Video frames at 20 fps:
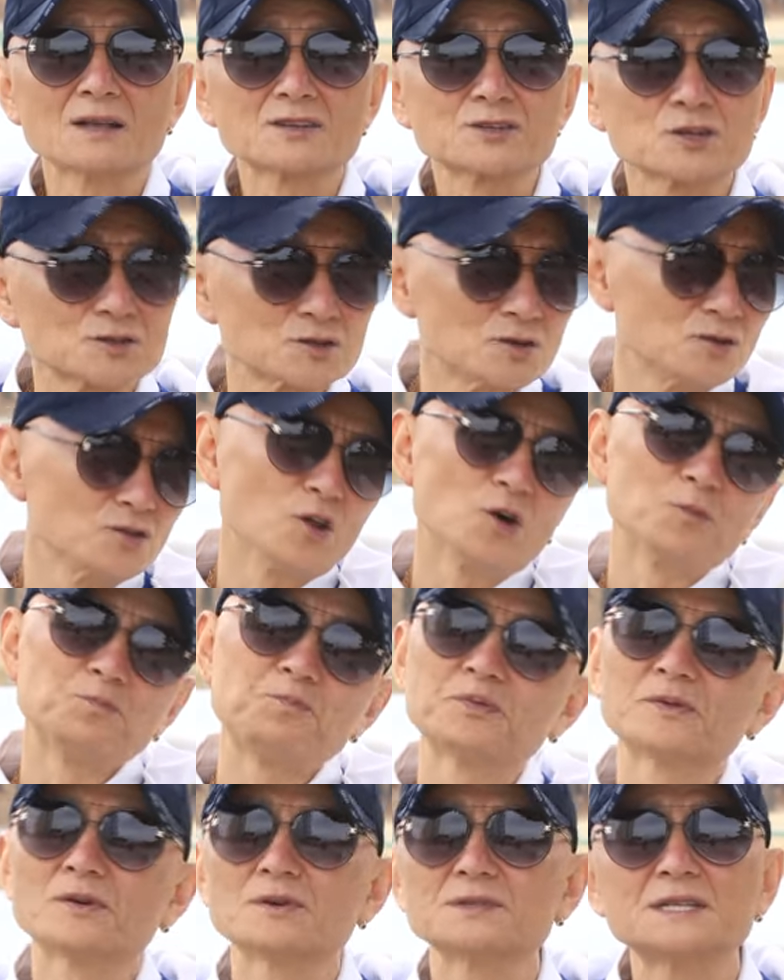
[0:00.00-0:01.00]
저 정도
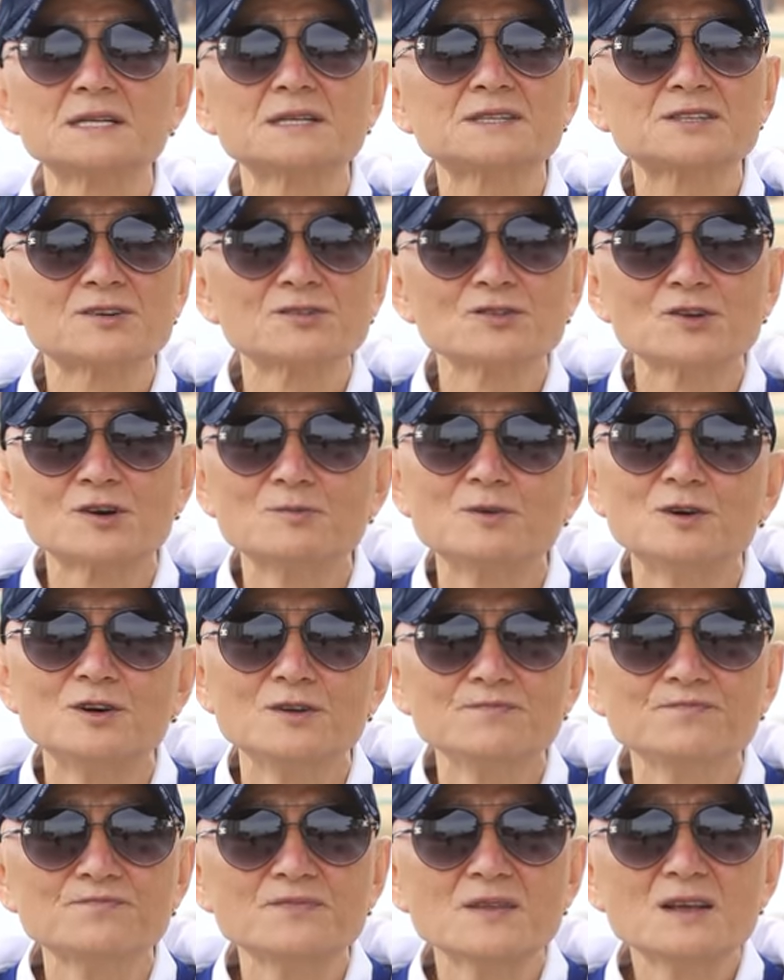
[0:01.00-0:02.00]
부러질
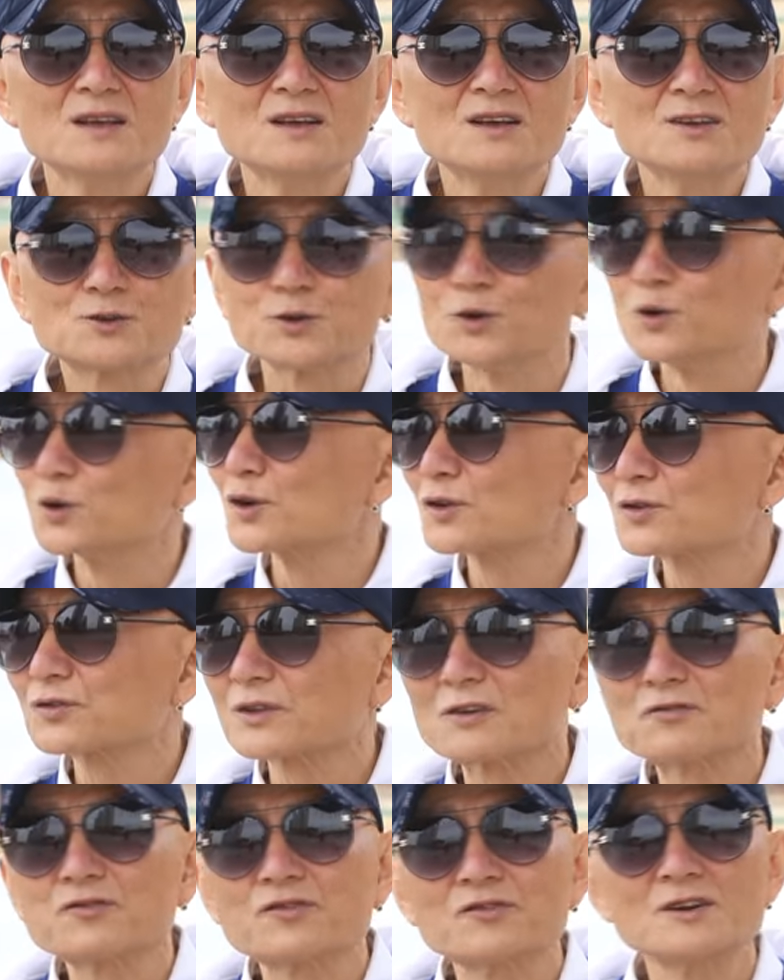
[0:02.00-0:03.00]
정도면 조교
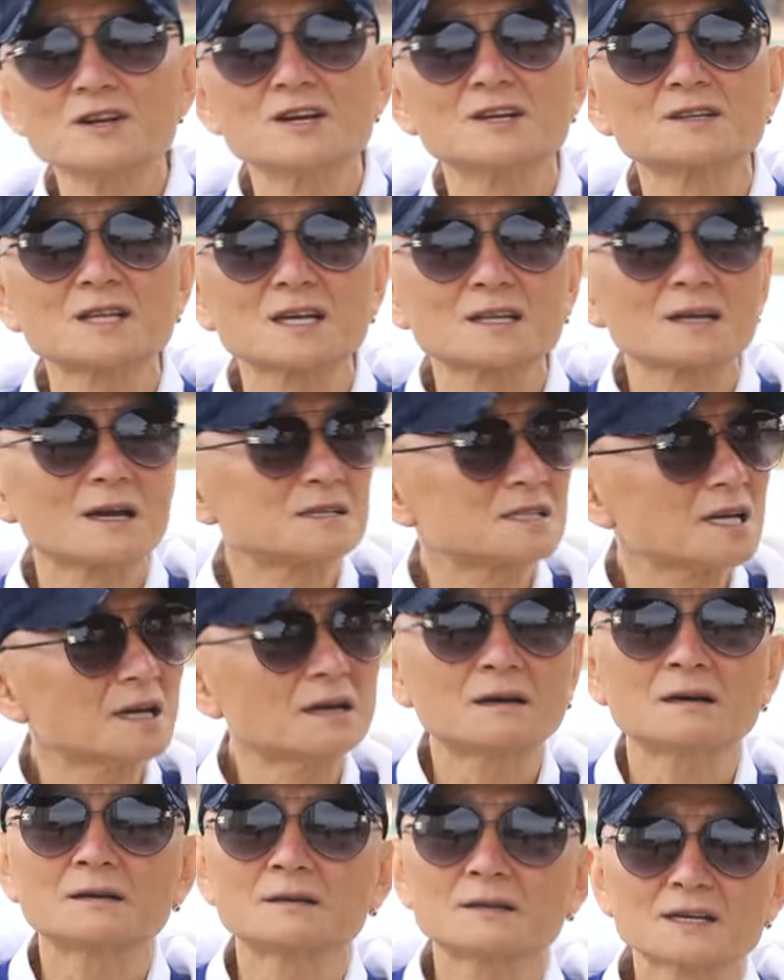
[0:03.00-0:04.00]
때 훈련 때 다
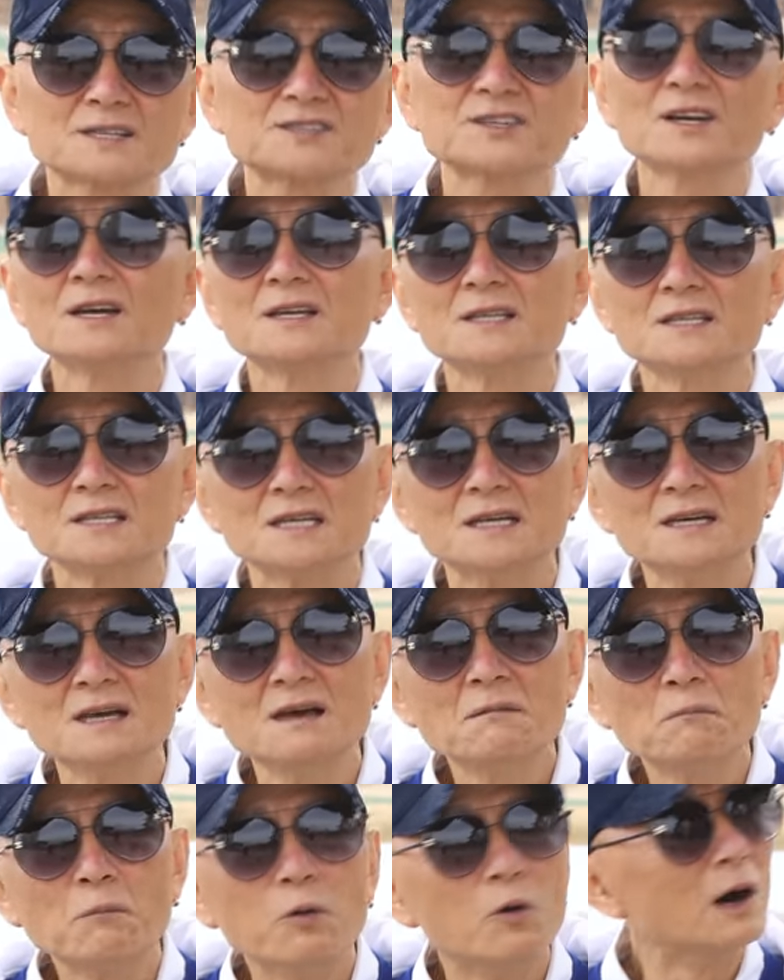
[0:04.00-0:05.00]
체크를 했어야지
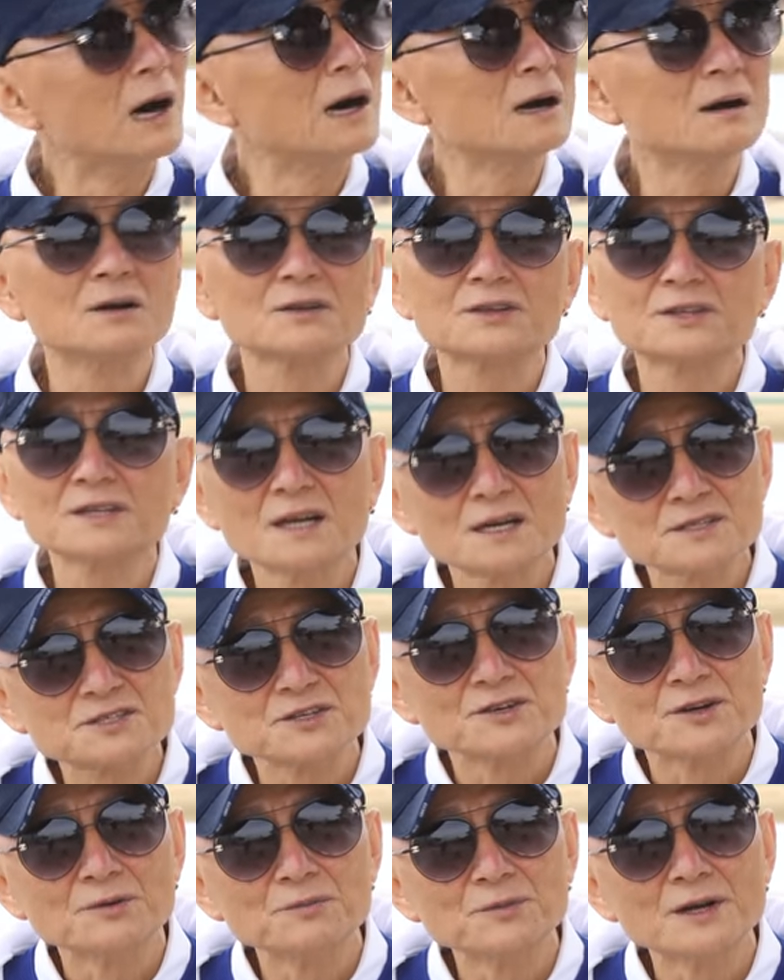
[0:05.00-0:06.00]
뭐 한 것들이야
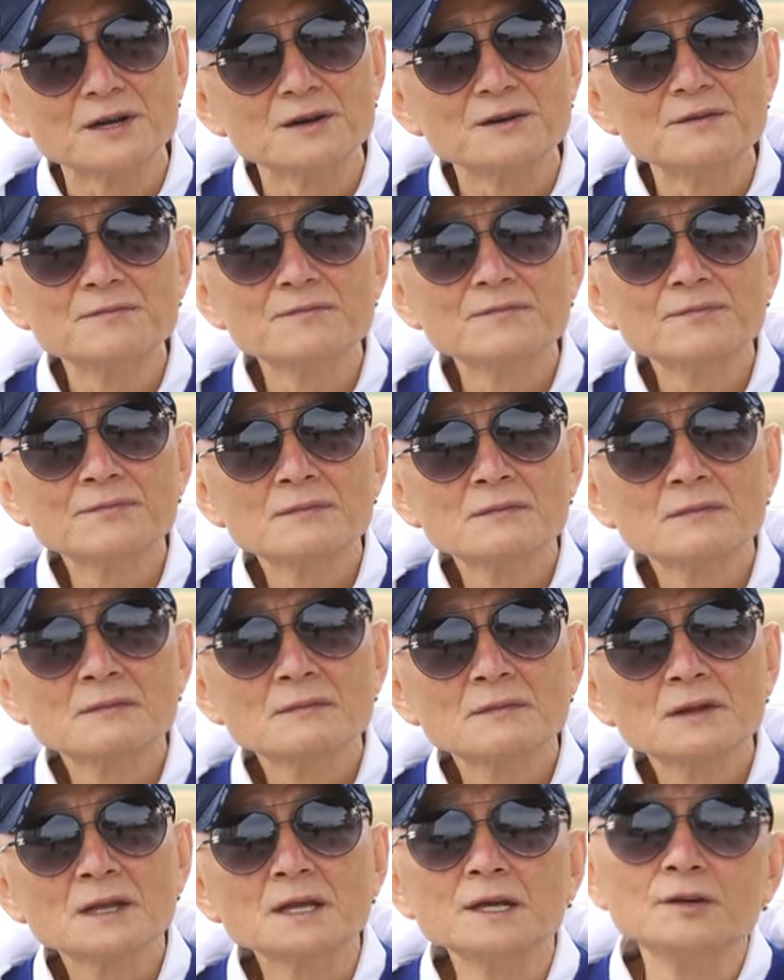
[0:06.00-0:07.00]
저놈들
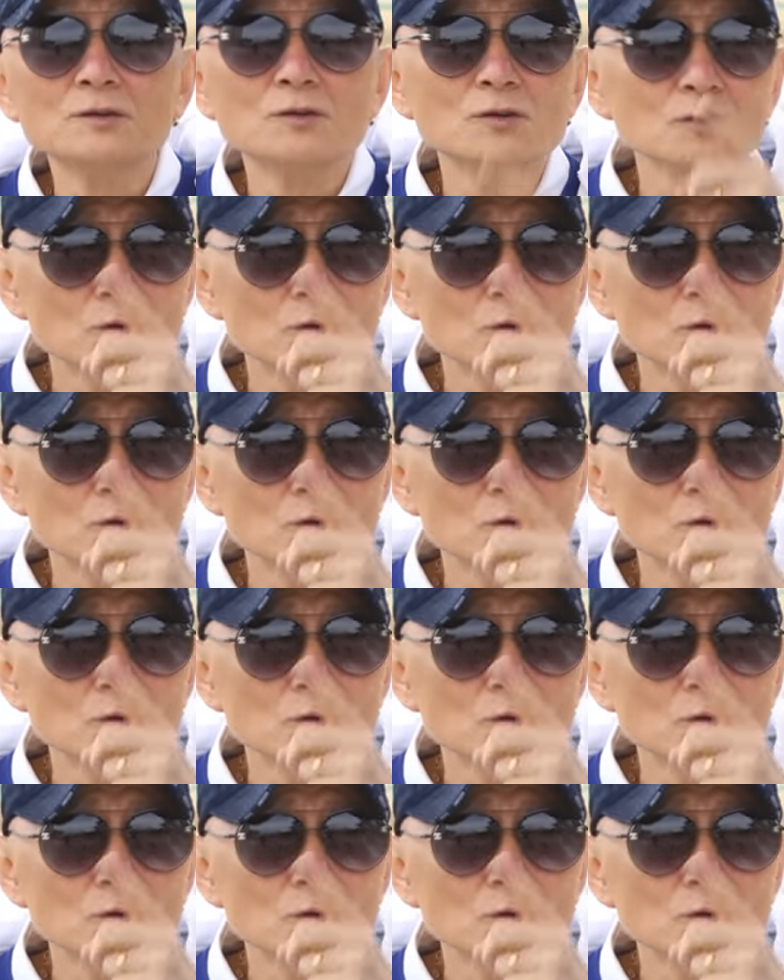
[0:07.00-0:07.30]
이러고